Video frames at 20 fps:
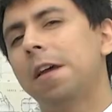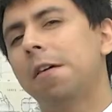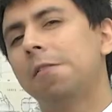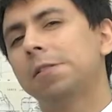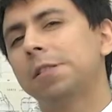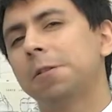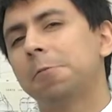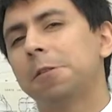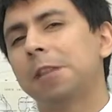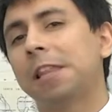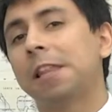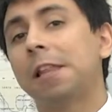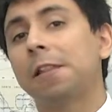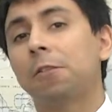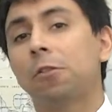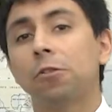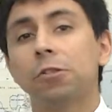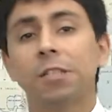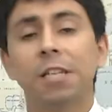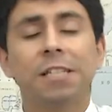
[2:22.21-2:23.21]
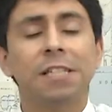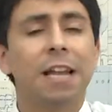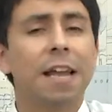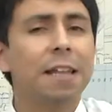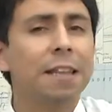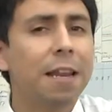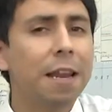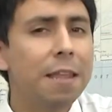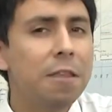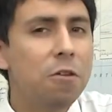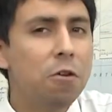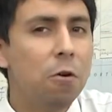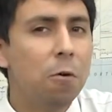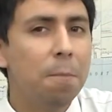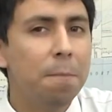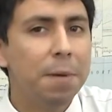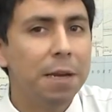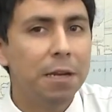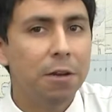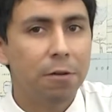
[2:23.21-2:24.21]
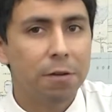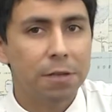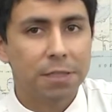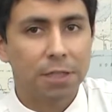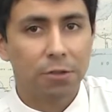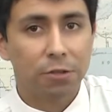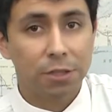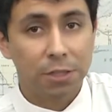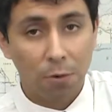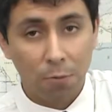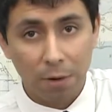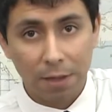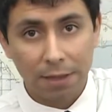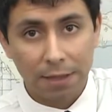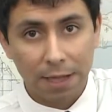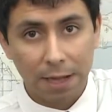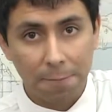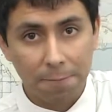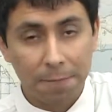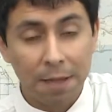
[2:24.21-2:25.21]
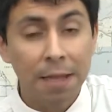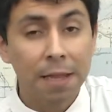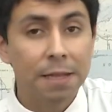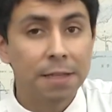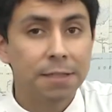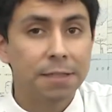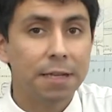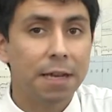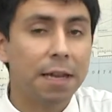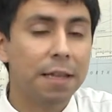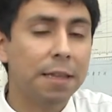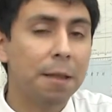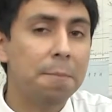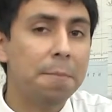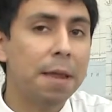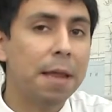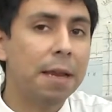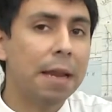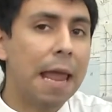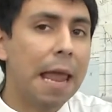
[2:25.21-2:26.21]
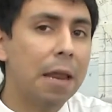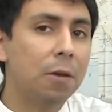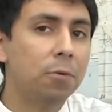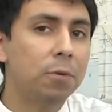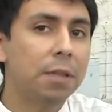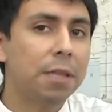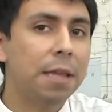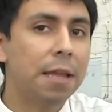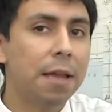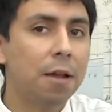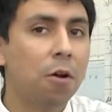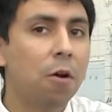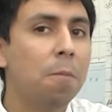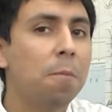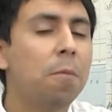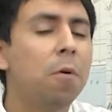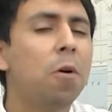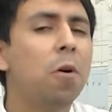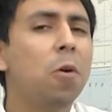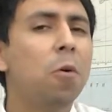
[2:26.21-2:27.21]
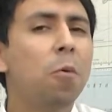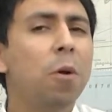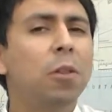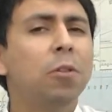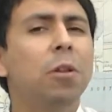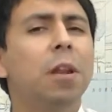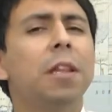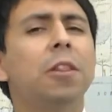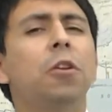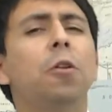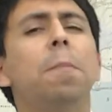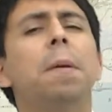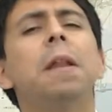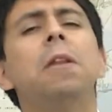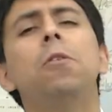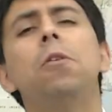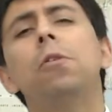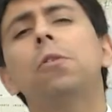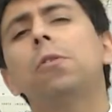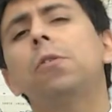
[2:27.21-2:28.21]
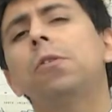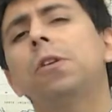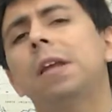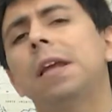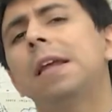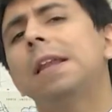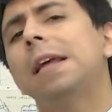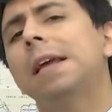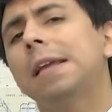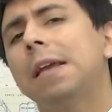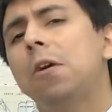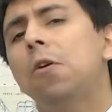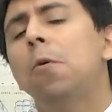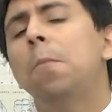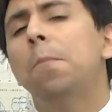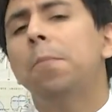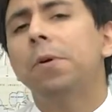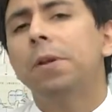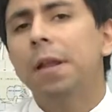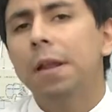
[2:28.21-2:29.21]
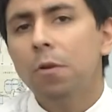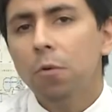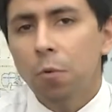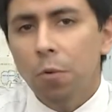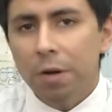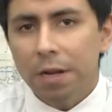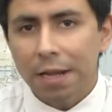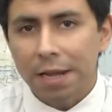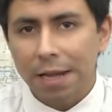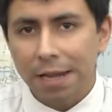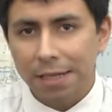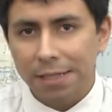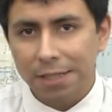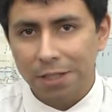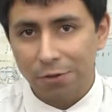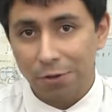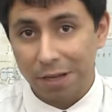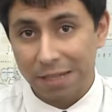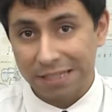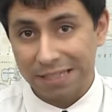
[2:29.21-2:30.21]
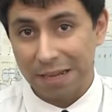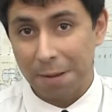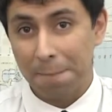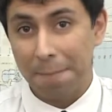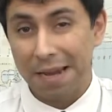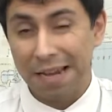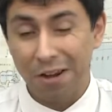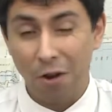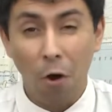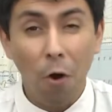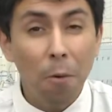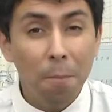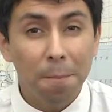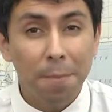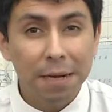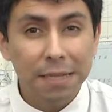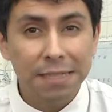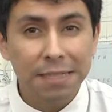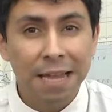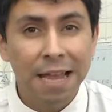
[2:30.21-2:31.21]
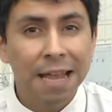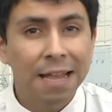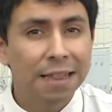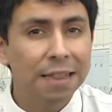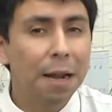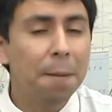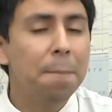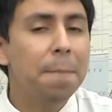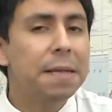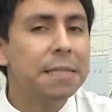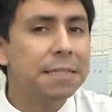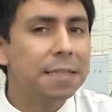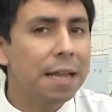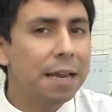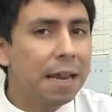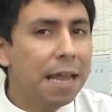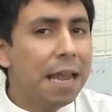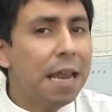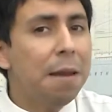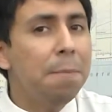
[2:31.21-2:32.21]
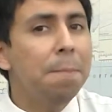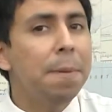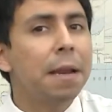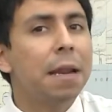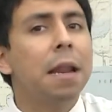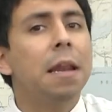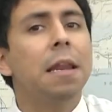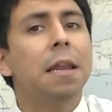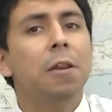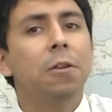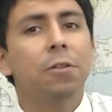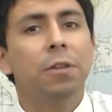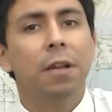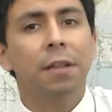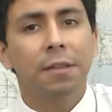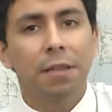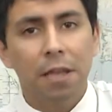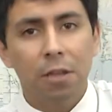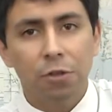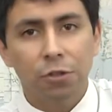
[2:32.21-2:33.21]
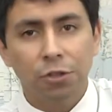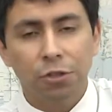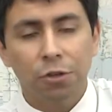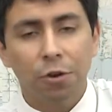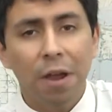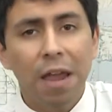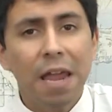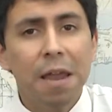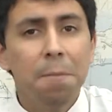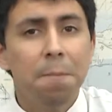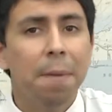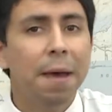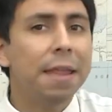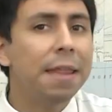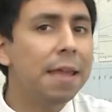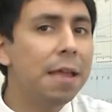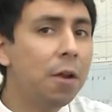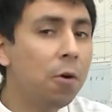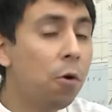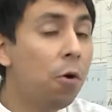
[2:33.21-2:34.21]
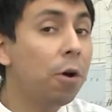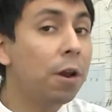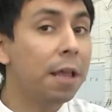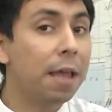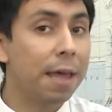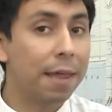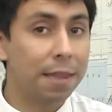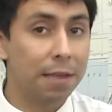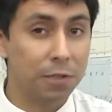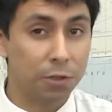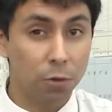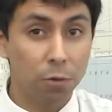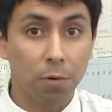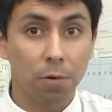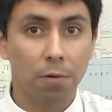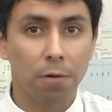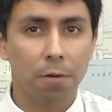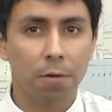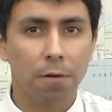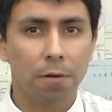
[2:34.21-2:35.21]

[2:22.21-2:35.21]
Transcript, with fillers: Avanzamos desde entonces hasta el año 1950, ya que es también en un día como hoy cuando las tropas norcoreanas que componen un ejército de 100.000 hombres traspasan el paralelo 38 e invaden Corea del Sur.